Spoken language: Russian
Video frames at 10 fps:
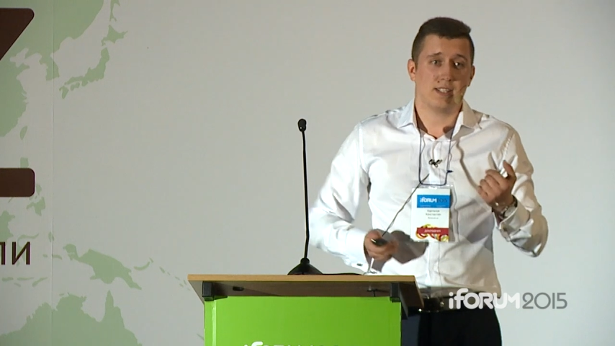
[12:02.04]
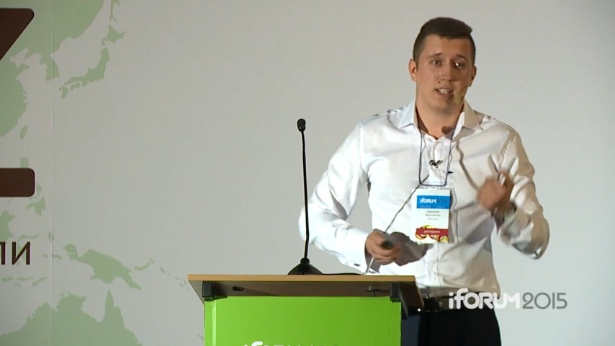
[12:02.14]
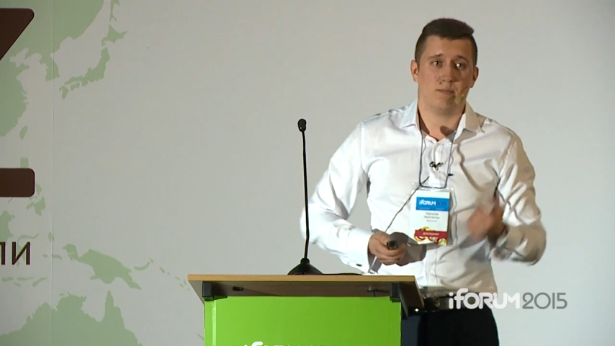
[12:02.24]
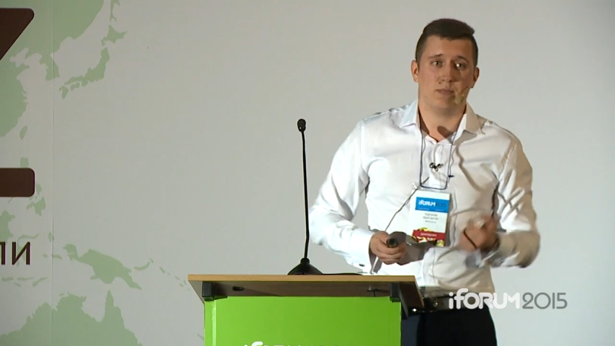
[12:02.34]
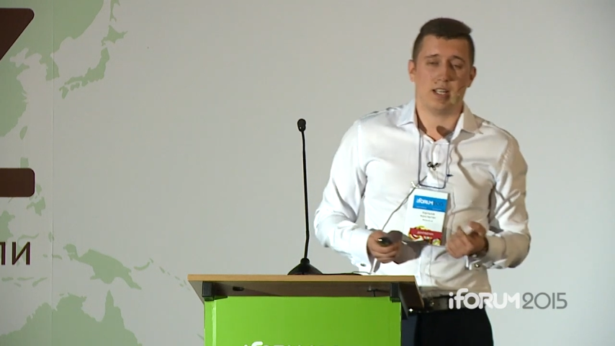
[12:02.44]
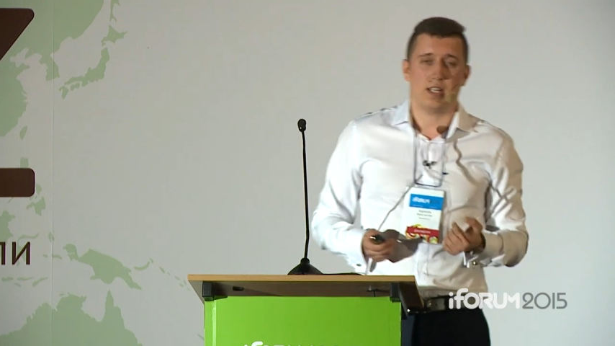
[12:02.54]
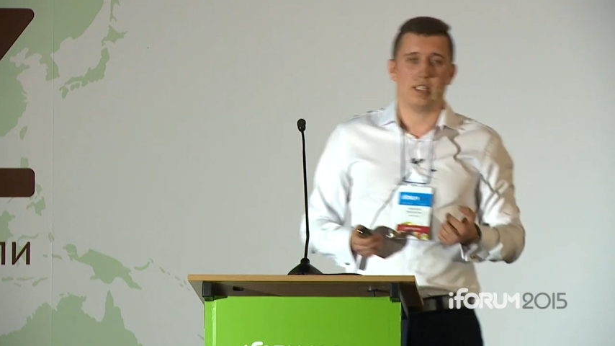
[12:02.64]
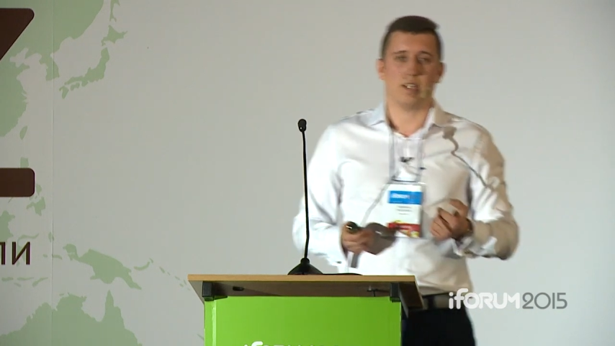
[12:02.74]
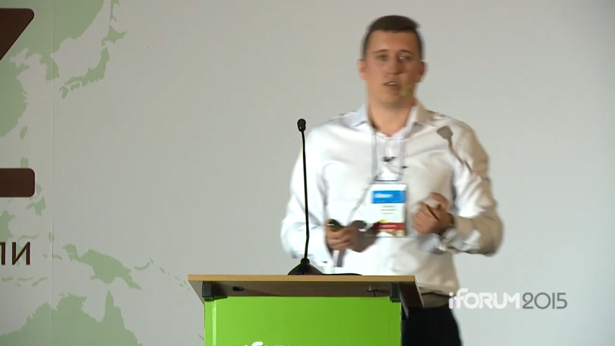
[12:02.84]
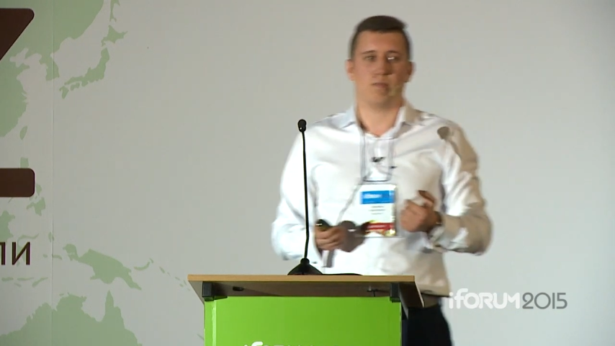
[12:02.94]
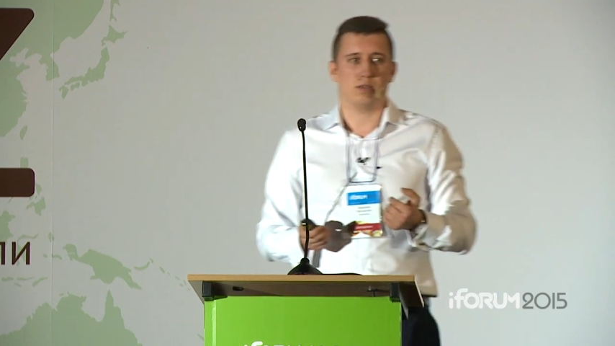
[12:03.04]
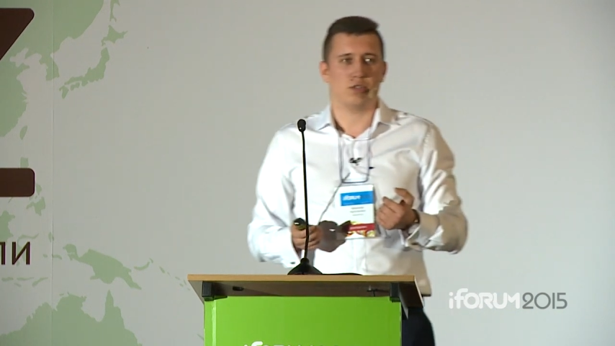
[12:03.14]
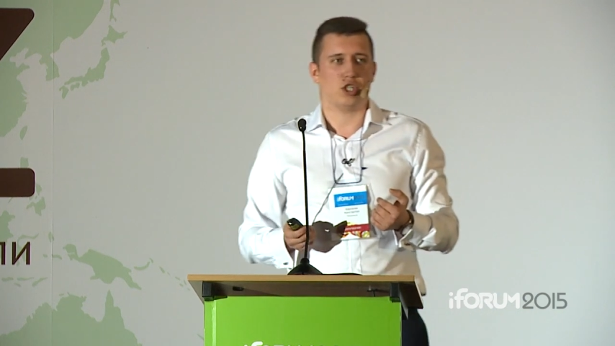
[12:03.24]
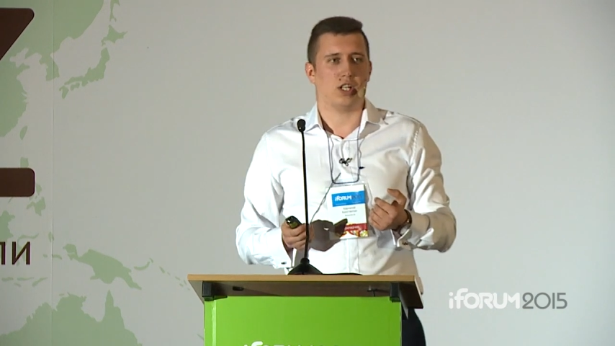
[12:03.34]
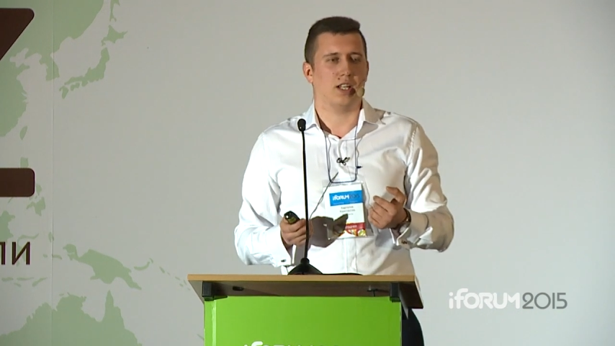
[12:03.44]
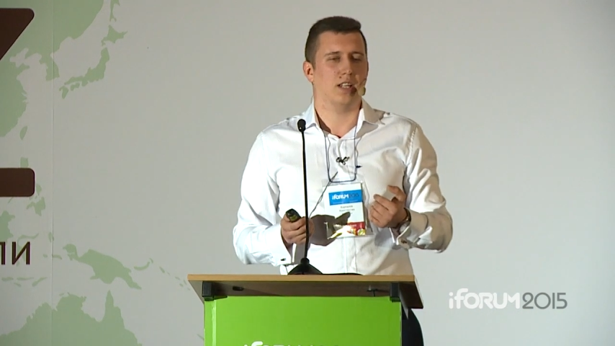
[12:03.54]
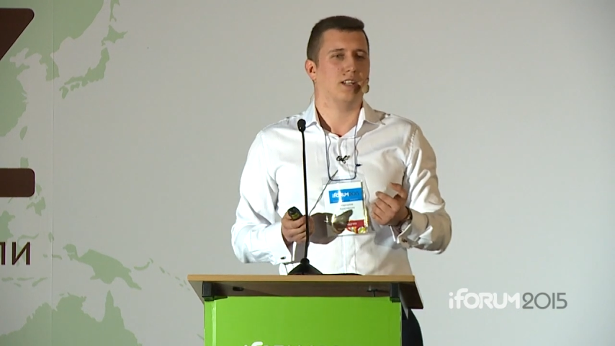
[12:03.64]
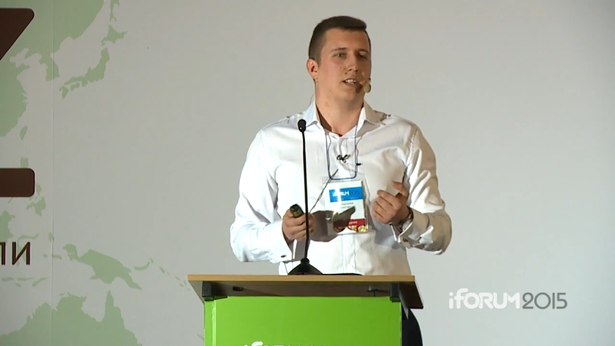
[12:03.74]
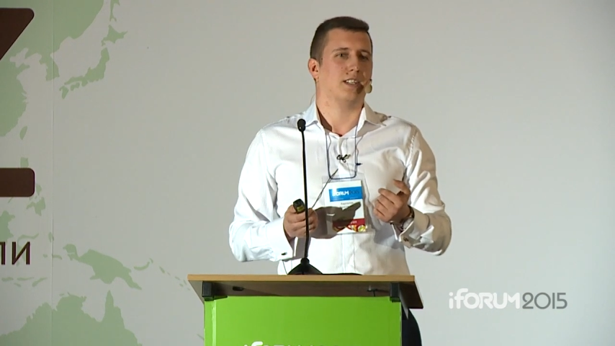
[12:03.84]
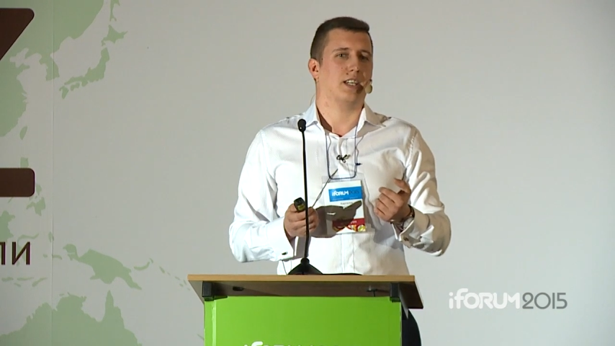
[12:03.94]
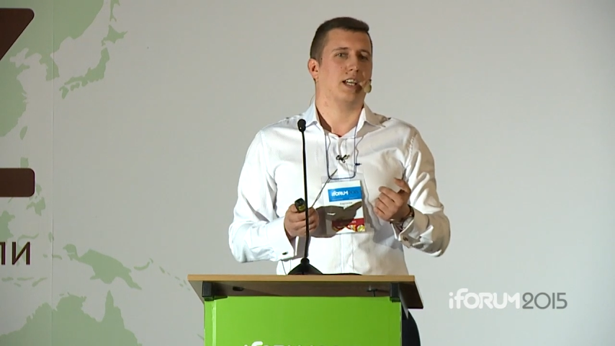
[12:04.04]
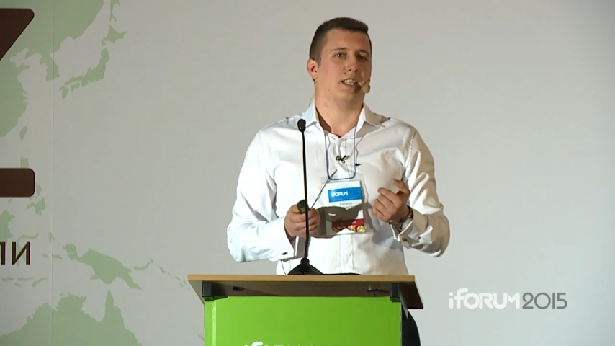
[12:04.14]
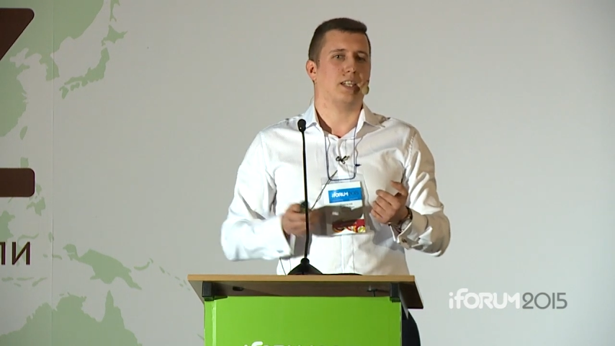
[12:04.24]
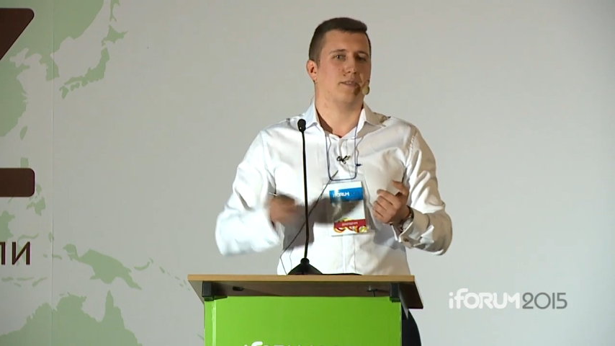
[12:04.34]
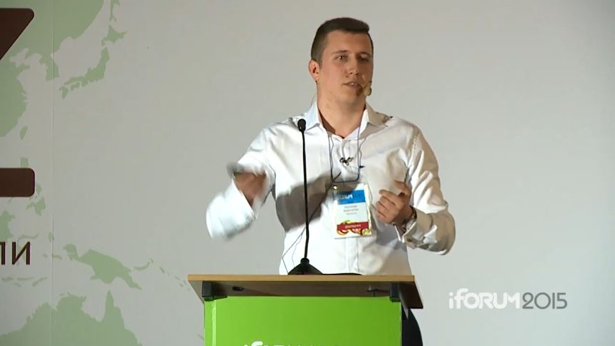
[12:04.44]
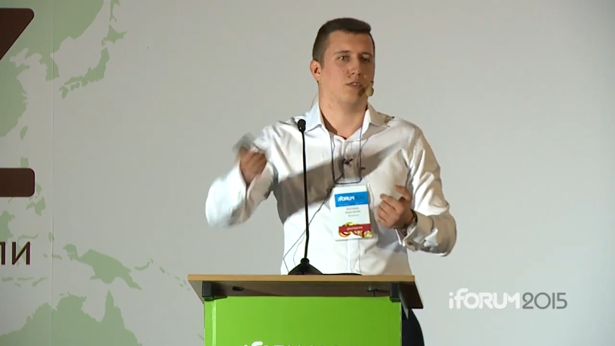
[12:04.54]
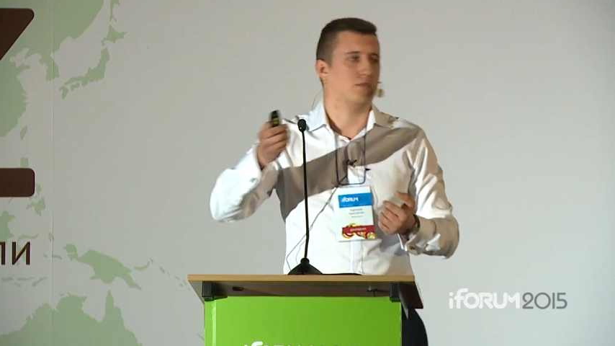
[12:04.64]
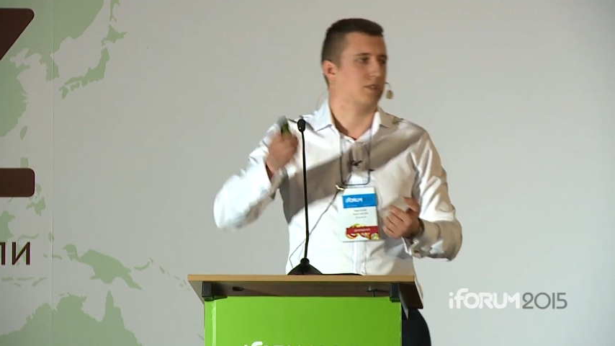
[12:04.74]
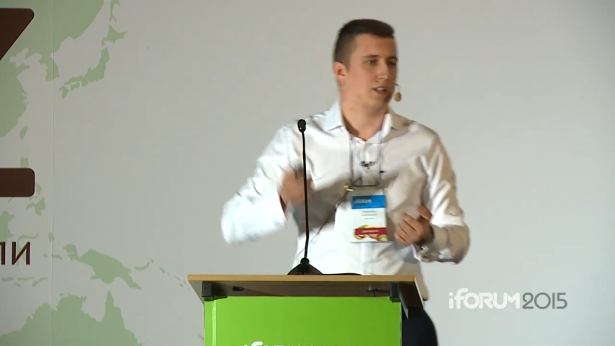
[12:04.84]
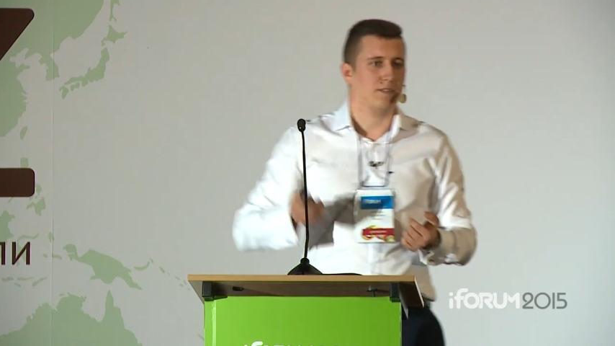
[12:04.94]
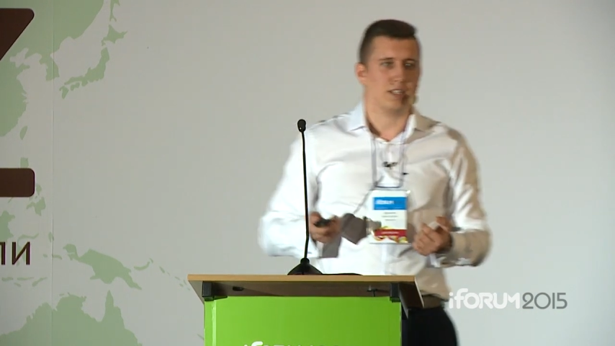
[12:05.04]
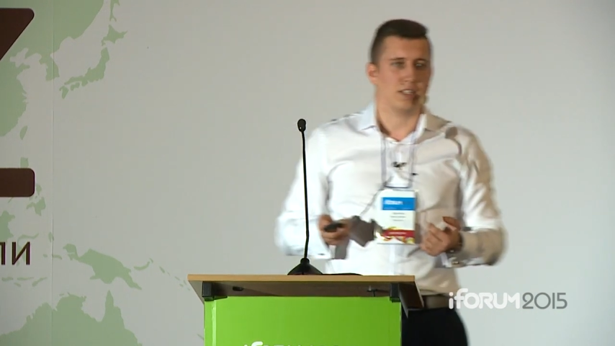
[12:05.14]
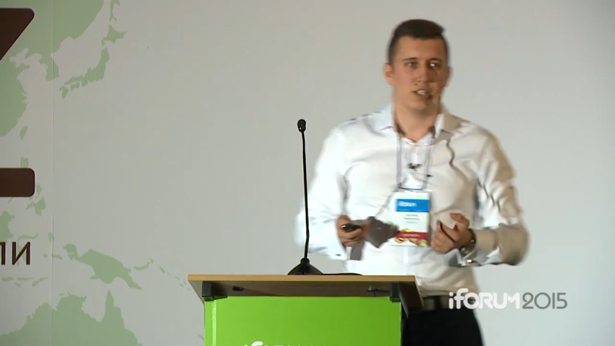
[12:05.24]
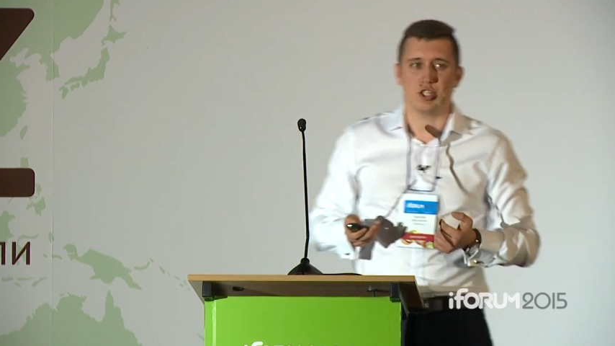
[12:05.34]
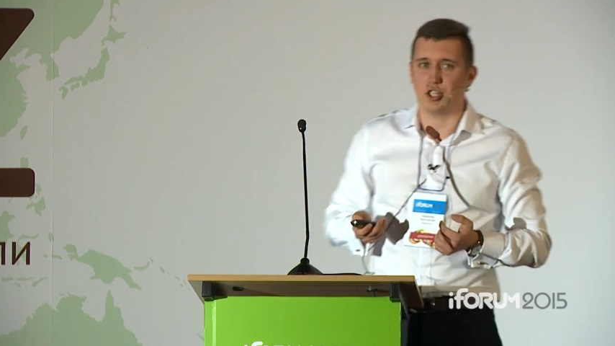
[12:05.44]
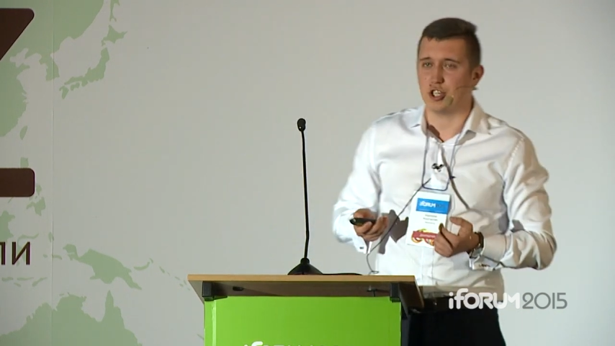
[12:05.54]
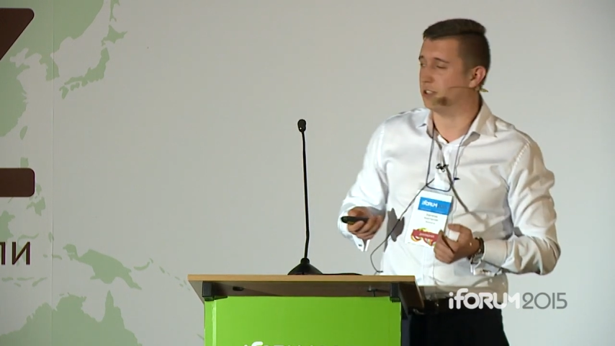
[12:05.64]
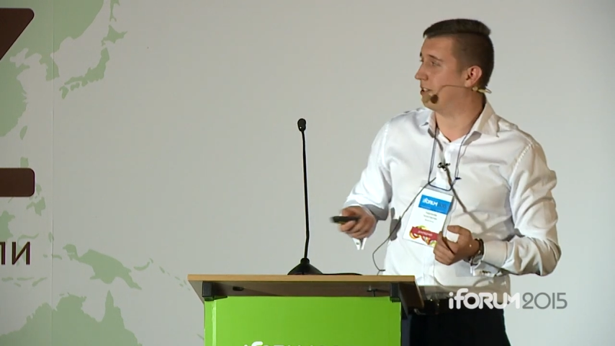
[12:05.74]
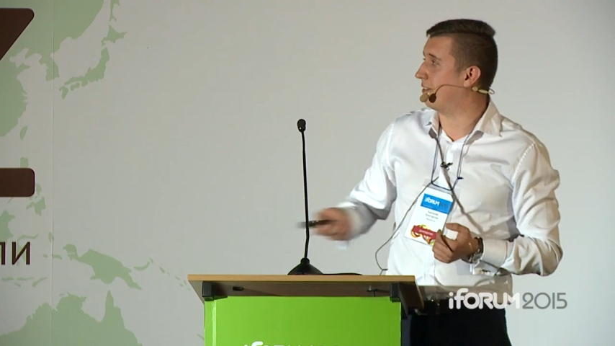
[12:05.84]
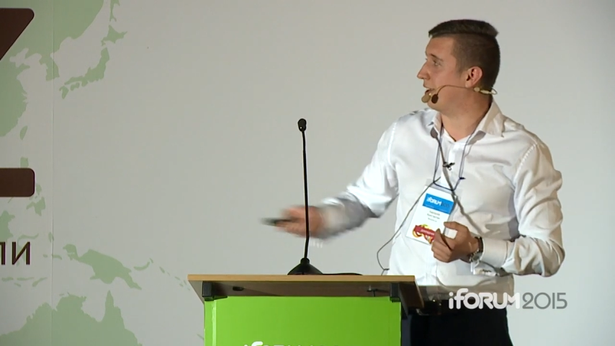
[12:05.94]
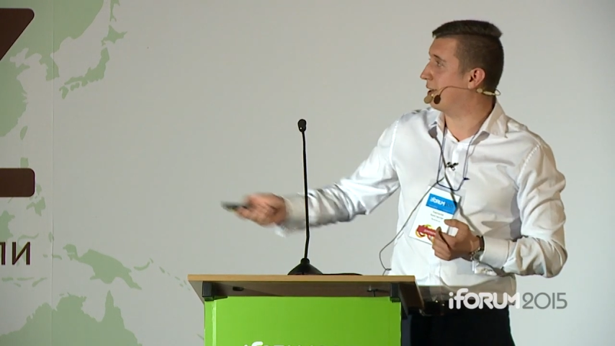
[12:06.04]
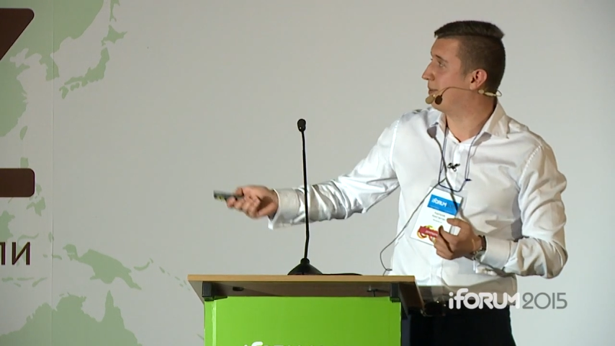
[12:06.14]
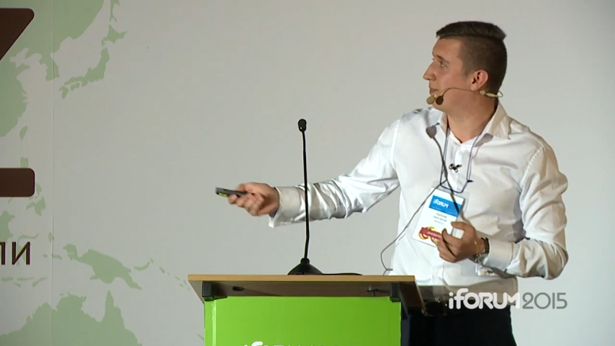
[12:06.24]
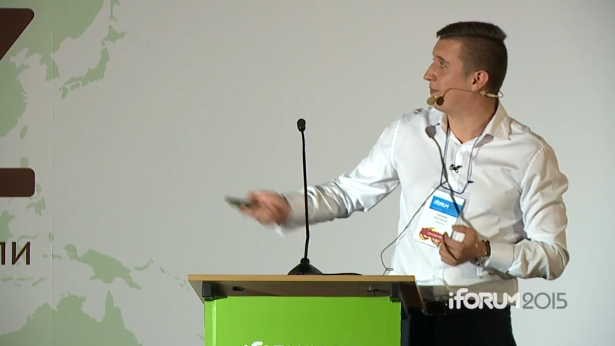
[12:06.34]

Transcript: А на самом деле они вот получили негатив ну, на 2000 человек.